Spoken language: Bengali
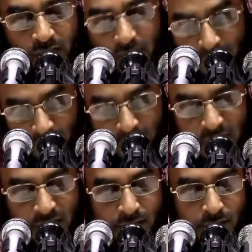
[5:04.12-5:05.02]
তাদেরকে
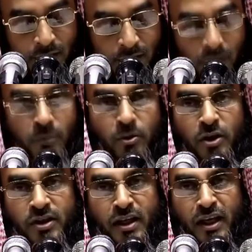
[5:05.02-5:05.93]
ভালোবাসেন
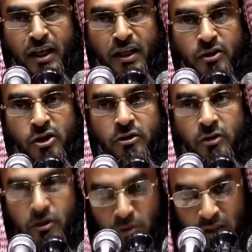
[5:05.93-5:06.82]
অলমোহসেন
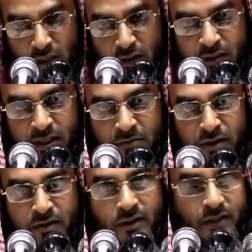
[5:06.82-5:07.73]
সৎকর্মশীল
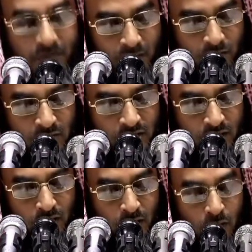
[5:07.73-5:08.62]
নিষ্ঠাবান তাদেরকে
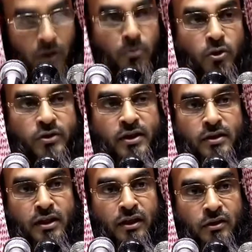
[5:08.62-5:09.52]
ভালোবাসেন অল
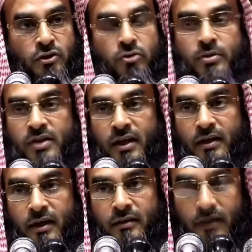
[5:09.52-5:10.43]

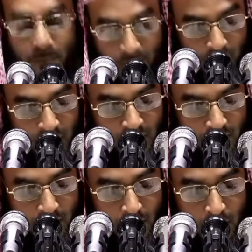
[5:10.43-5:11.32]
সুবিচারকারীদেরকে
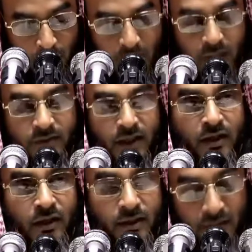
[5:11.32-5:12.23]
ভালোবাসেন ওয়ারদ
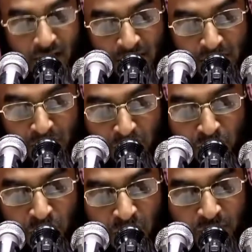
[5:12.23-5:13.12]
আনিল্লাদিন
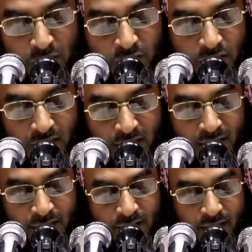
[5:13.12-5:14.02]
আমানু আমিলুস
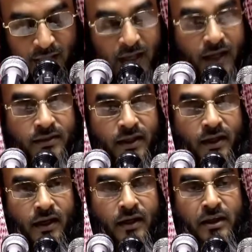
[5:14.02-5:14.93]
সালিহাত আর
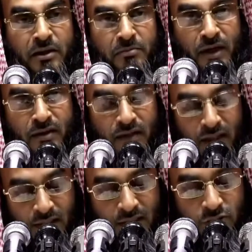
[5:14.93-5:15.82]
যারা
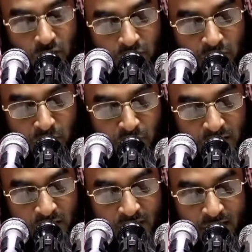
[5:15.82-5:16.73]
ইমানদার আর
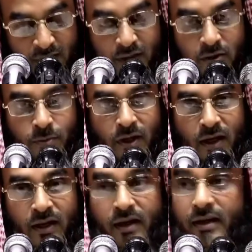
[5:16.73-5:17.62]
সৎকর্মশীল তাদের ওপর
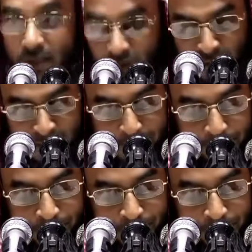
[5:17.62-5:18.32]
আল্লাহ রাজি হন